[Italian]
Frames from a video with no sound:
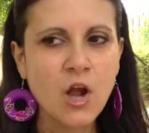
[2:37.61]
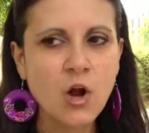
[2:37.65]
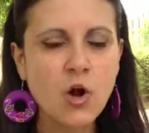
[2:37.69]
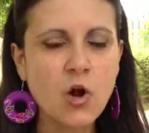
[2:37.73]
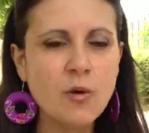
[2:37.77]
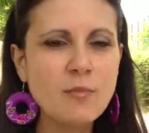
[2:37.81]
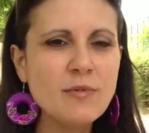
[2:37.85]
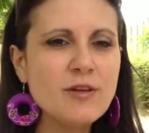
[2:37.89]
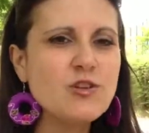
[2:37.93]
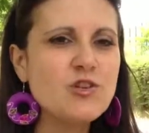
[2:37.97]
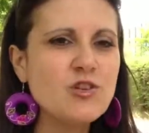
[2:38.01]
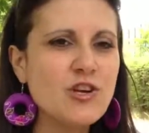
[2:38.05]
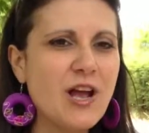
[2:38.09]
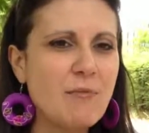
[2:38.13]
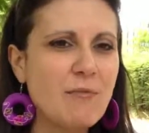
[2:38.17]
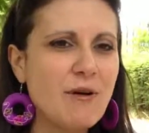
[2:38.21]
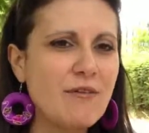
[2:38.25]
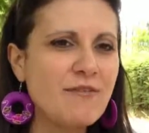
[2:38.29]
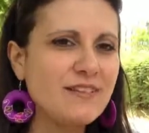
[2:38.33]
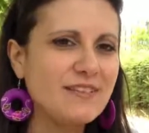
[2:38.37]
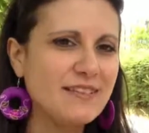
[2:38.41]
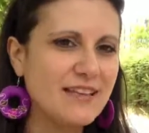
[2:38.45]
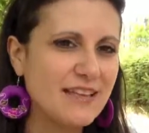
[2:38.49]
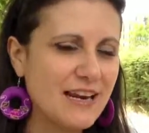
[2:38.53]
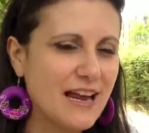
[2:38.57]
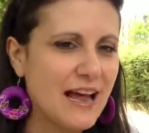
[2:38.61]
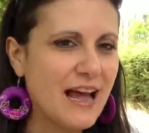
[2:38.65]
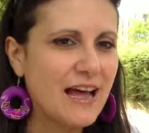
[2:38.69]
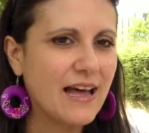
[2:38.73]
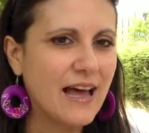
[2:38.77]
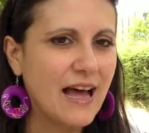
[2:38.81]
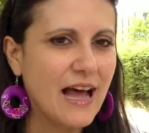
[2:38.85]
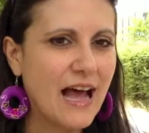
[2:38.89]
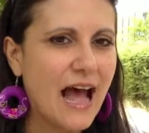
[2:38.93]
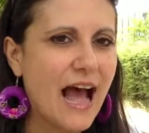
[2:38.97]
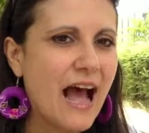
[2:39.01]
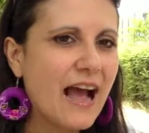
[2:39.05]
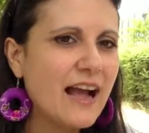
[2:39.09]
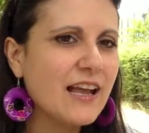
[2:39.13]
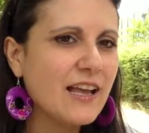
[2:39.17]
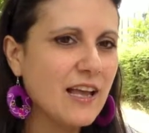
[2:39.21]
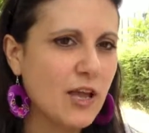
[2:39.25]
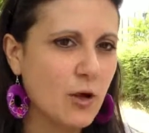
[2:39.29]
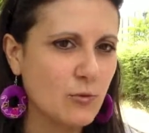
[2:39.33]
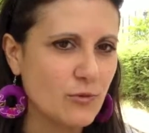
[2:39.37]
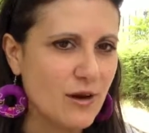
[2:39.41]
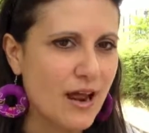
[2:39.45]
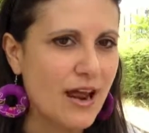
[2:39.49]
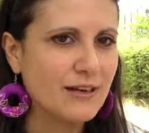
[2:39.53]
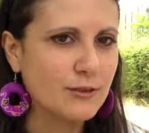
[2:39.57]
Cominciamo a vedere
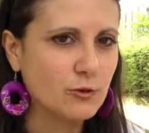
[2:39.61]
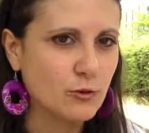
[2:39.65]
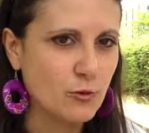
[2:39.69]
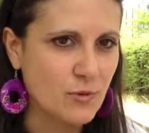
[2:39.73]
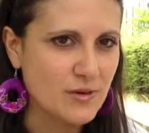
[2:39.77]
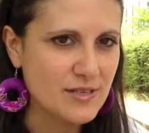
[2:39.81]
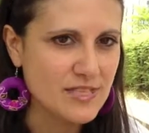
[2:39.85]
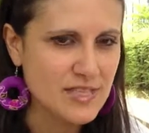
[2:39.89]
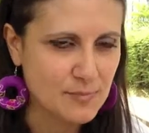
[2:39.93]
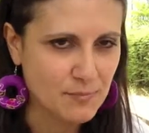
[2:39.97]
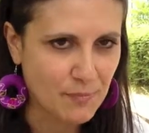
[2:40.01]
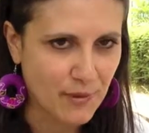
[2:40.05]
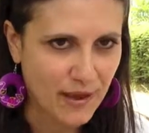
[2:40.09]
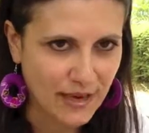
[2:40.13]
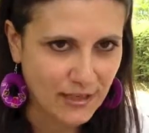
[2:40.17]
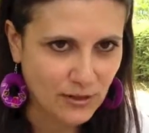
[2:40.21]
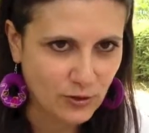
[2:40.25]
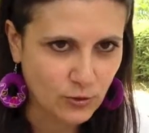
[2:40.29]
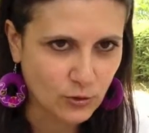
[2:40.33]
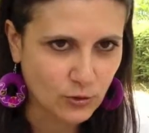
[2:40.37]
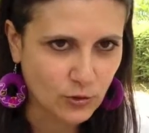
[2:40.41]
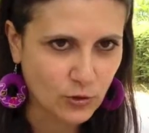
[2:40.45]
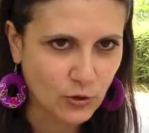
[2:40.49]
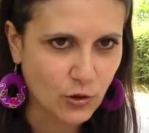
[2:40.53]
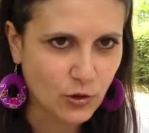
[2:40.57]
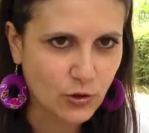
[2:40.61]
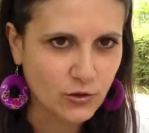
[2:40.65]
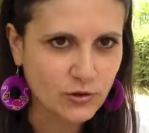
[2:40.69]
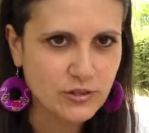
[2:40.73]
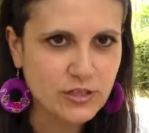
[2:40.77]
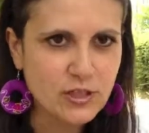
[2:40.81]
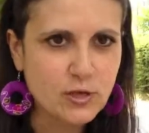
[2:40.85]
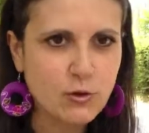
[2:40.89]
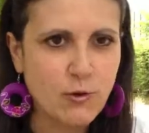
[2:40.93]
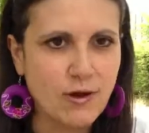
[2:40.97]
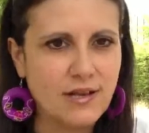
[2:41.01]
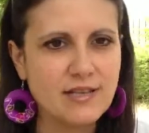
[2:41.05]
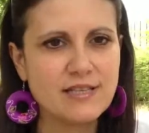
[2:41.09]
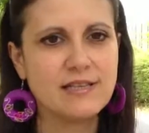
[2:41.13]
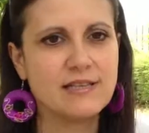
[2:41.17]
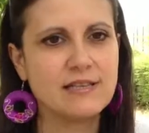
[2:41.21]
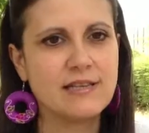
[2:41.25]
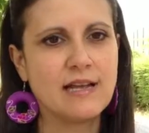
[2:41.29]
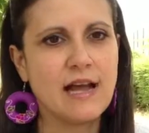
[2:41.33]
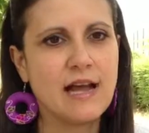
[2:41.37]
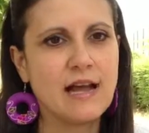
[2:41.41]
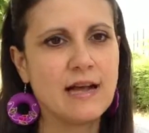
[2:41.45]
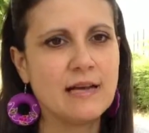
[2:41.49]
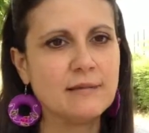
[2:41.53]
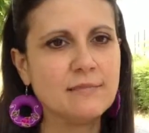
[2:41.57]
anche un altro aspetto di
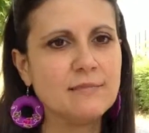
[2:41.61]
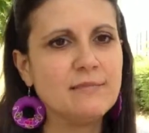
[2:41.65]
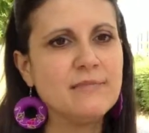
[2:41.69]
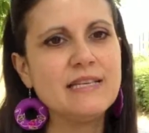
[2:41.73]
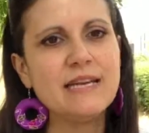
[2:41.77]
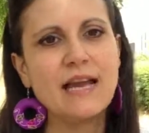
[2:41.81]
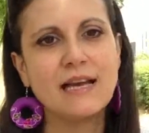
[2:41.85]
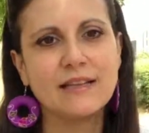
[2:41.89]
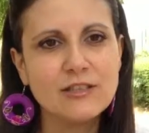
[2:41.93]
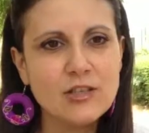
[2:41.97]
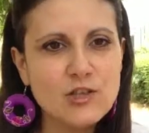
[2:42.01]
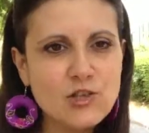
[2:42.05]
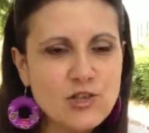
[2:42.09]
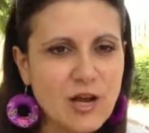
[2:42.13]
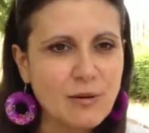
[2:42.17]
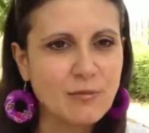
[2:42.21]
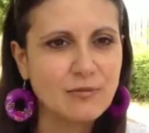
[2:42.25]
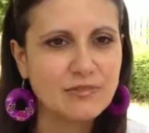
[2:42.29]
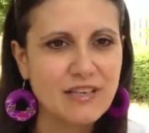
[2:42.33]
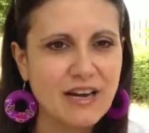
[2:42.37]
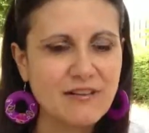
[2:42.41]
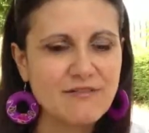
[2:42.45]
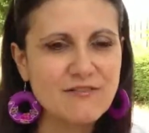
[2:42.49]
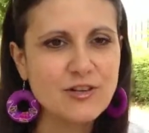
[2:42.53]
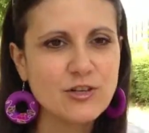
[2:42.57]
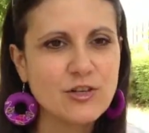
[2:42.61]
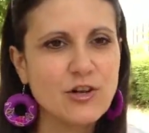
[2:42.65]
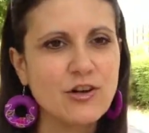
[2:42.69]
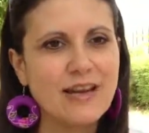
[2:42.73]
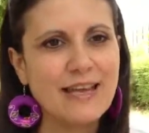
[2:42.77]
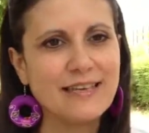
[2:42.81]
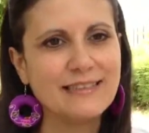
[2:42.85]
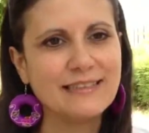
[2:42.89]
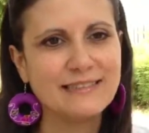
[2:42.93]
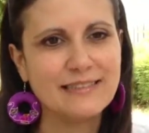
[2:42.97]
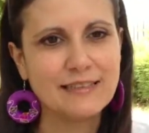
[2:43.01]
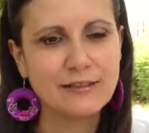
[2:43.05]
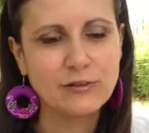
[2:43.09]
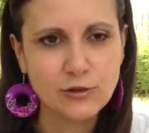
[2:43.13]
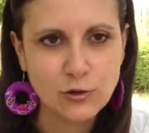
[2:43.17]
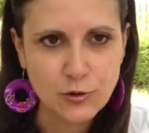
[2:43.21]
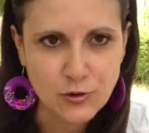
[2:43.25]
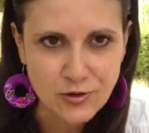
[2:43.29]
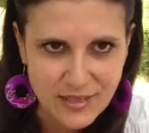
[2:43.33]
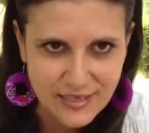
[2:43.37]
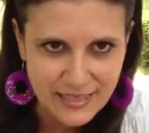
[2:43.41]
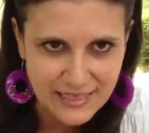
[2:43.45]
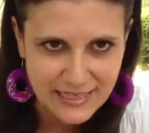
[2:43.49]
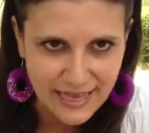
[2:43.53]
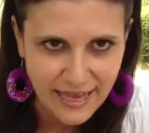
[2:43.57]
questa mia, diciamo, tra virgolette,
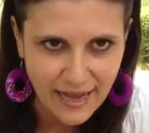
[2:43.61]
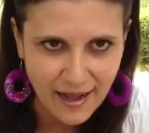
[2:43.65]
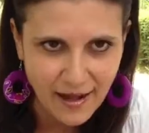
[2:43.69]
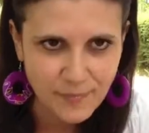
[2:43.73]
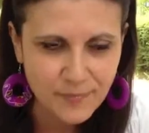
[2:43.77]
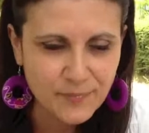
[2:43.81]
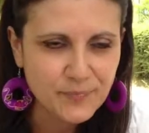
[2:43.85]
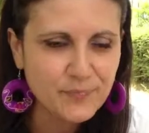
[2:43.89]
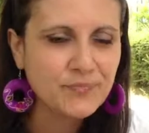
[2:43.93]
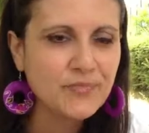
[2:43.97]
teoria,